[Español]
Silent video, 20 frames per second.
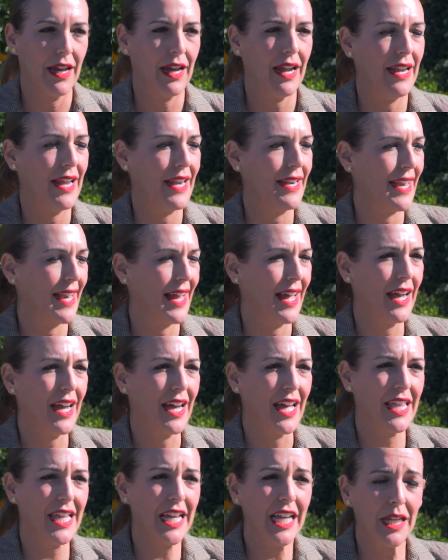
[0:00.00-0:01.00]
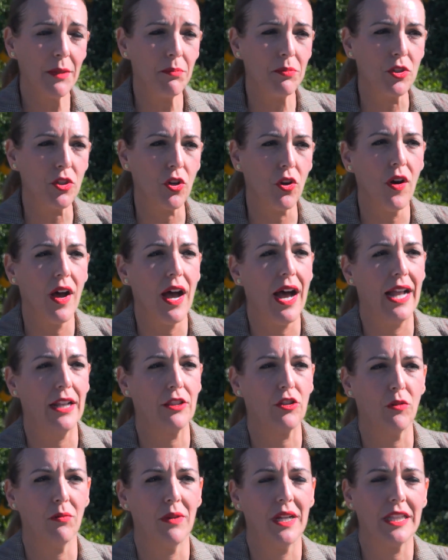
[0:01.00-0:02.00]
a la naranja de Egipto,
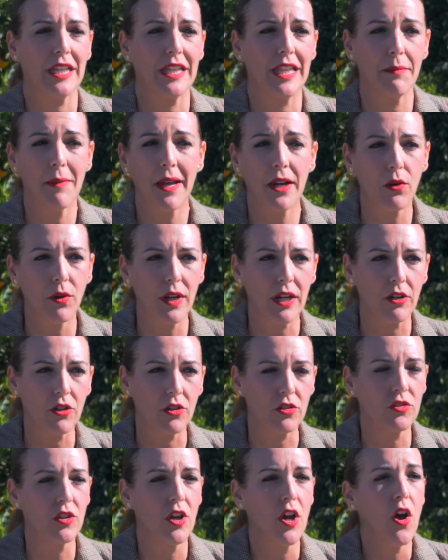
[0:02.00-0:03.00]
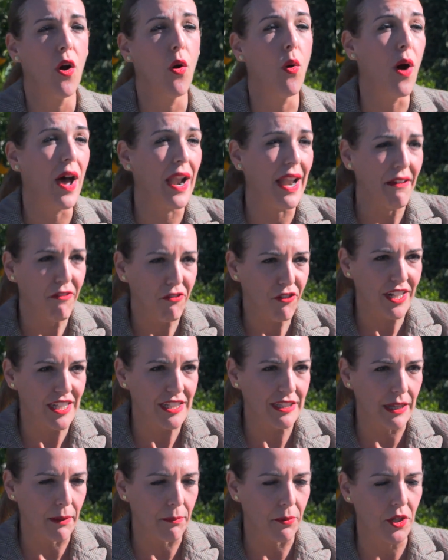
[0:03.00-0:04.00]
al tomate de Marruecos o a la
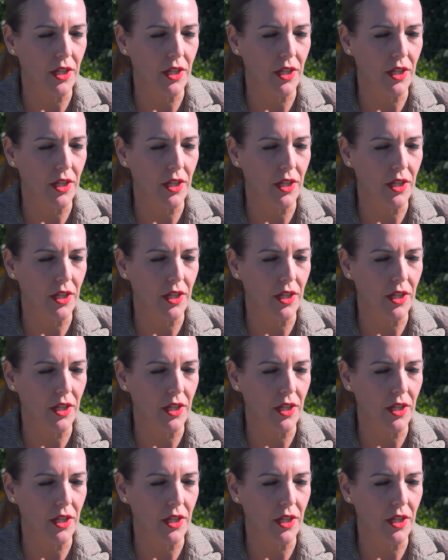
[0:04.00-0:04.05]
fresa,